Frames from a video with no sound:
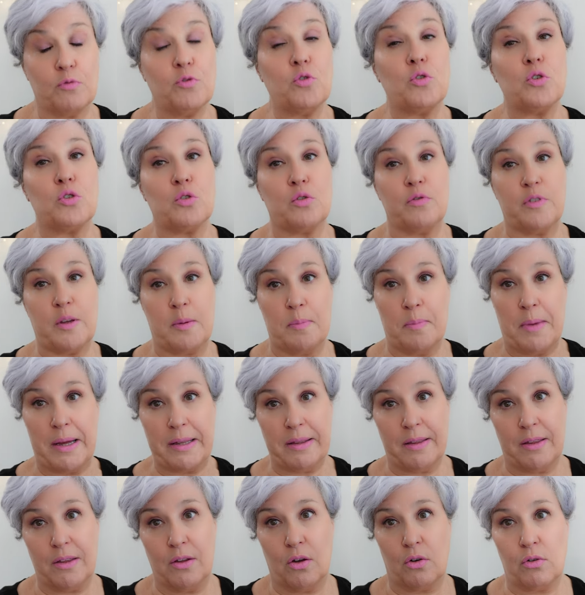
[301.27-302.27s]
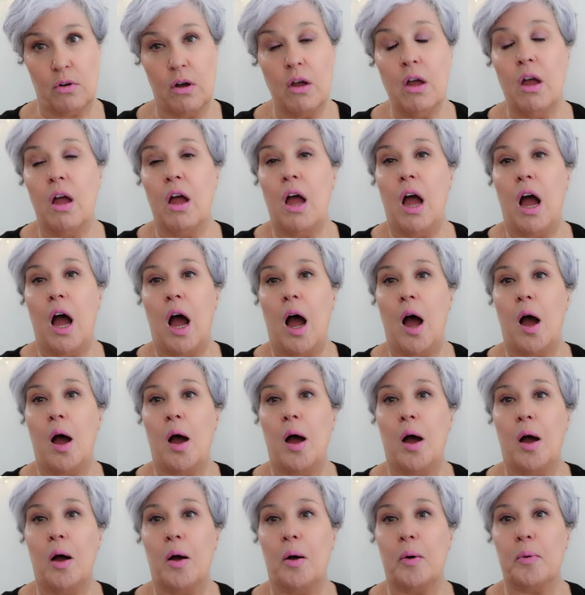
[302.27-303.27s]
Vous retrouvez maintenant
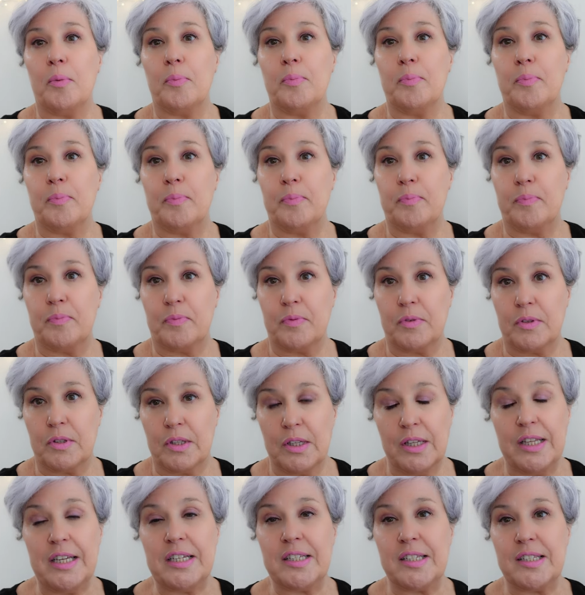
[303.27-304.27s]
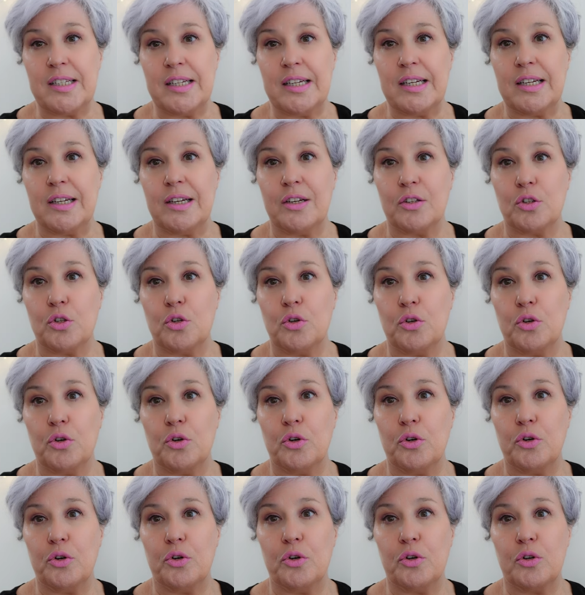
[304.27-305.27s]
un listing
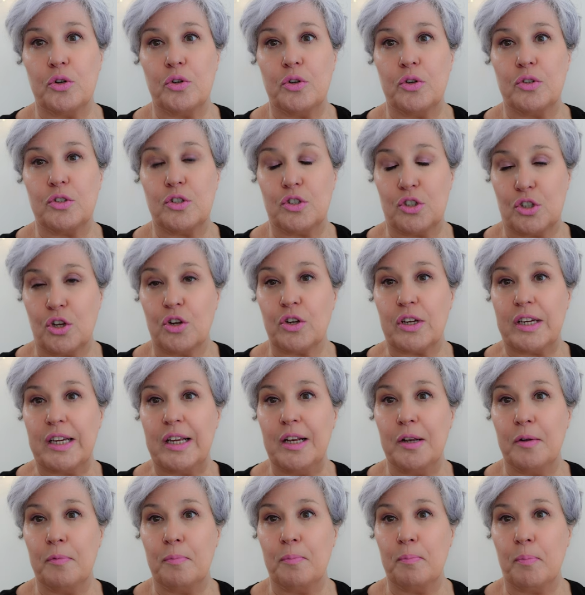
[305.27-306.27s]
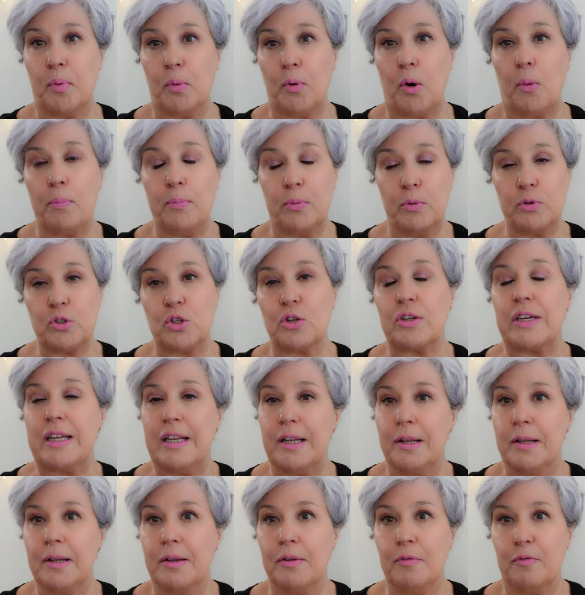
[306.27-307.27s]
de ce qu'ils proposent, ce
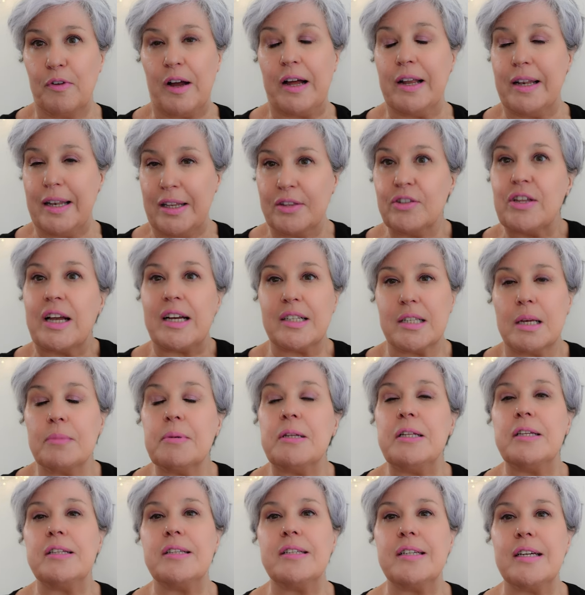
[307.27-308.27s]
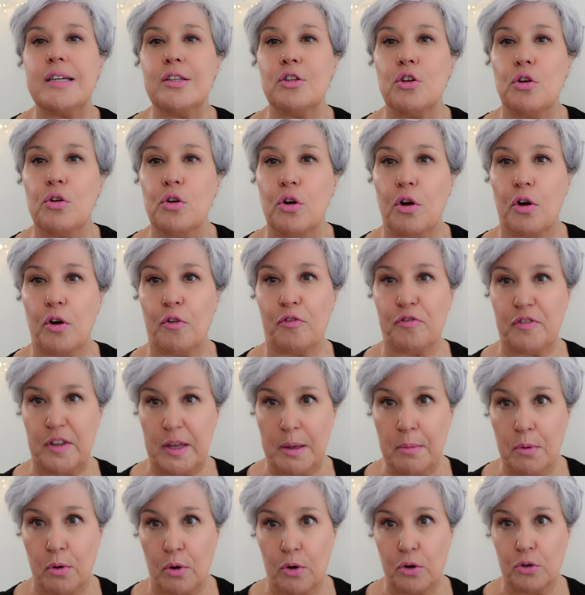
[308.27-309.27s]
qu'ils, enfin, une traçabilité de leurs
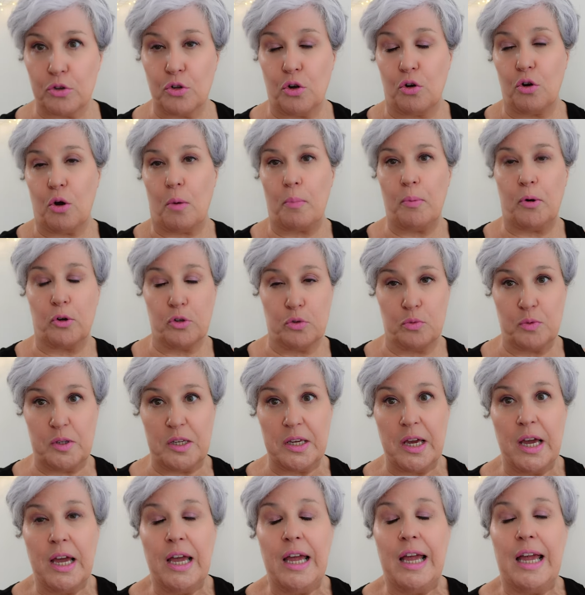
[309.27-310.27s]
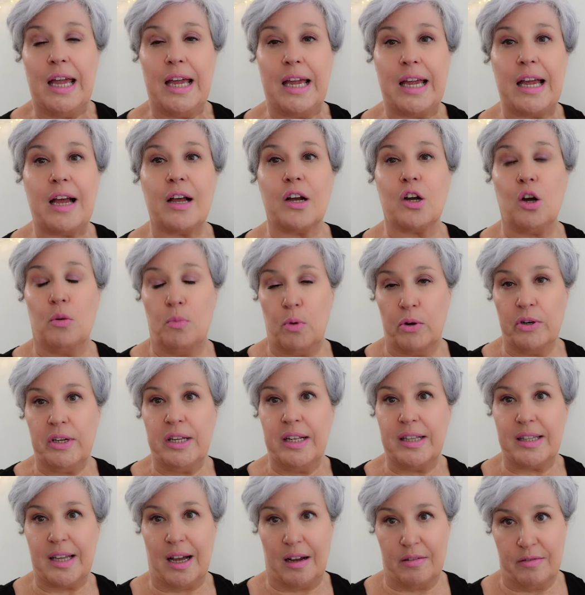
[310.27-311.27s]
fibres, de leurs produits et comment
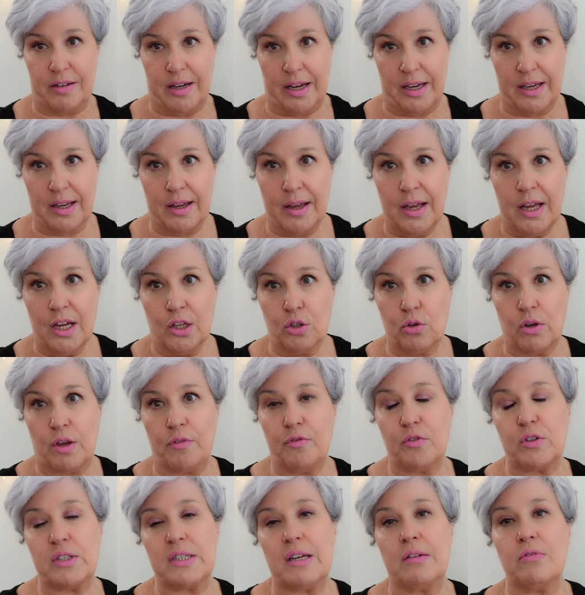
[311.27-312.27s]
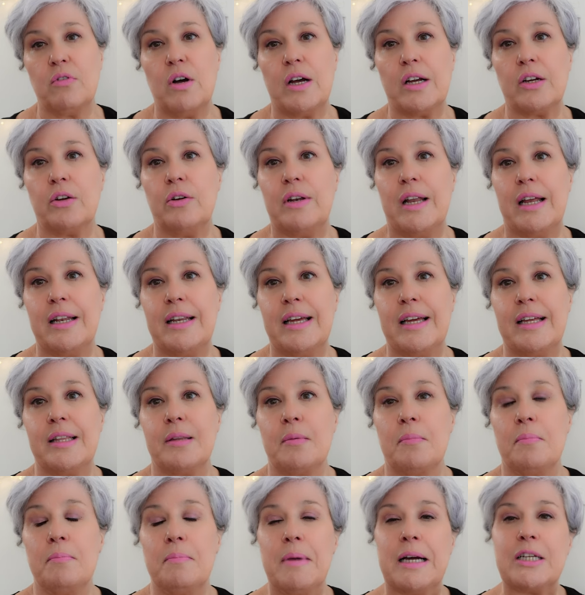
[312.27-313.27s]
ils travaillent. Donc, il faut savoir que la
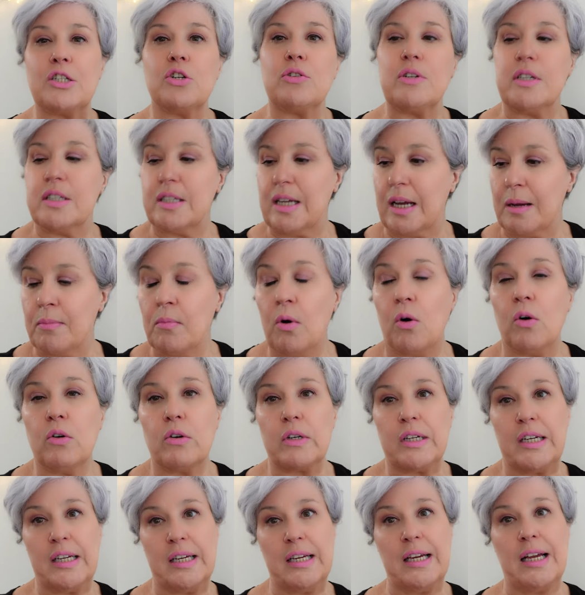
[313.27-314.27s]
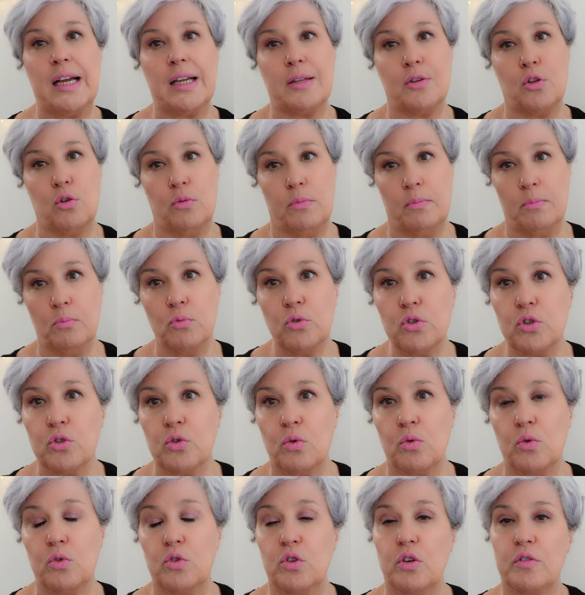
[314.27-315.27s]
laine majoritairement qui est de
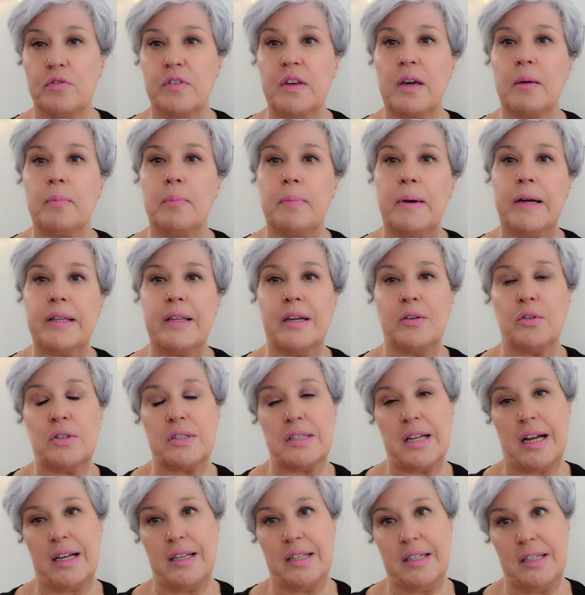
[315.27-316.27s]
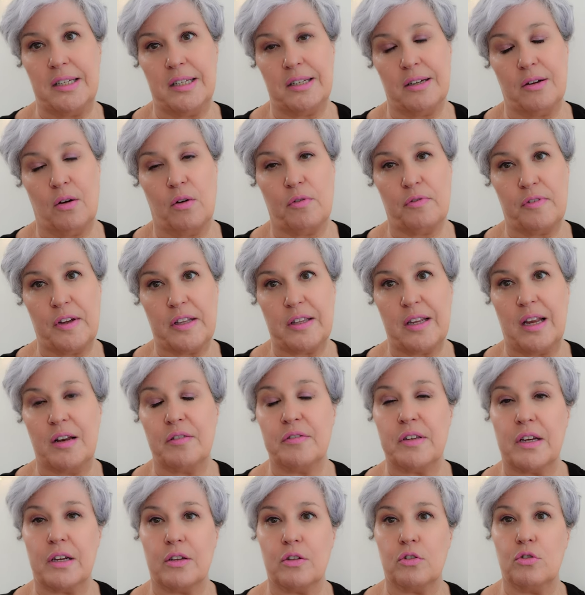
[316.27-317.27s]
mouton ne vient pas d'Australie. En fait,
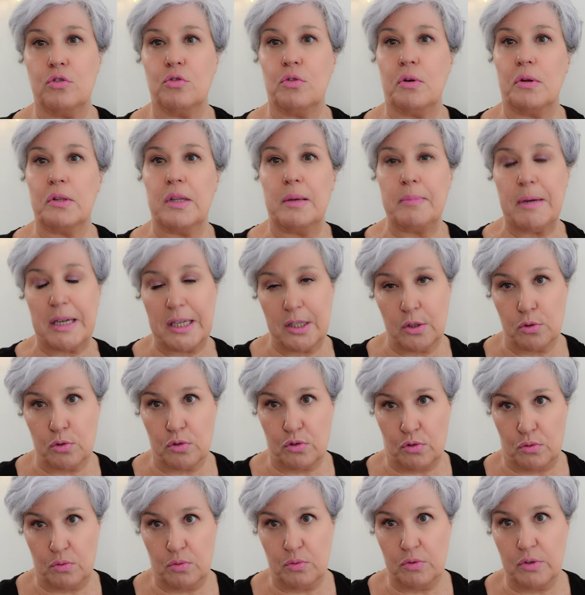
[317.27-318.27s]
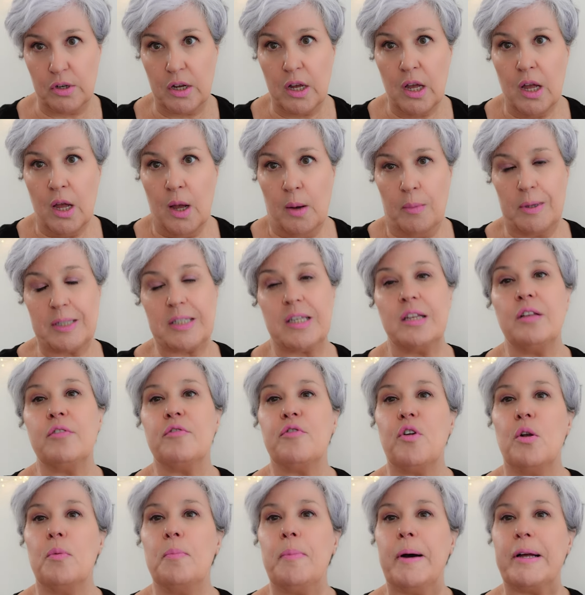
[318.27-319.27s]
elle vient d'Amérique du Sud parce qu'ils
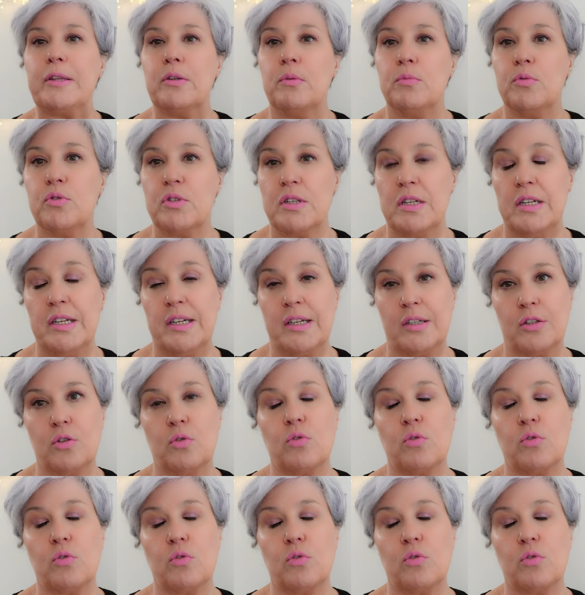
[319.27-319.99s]
ne veulent pas de museling.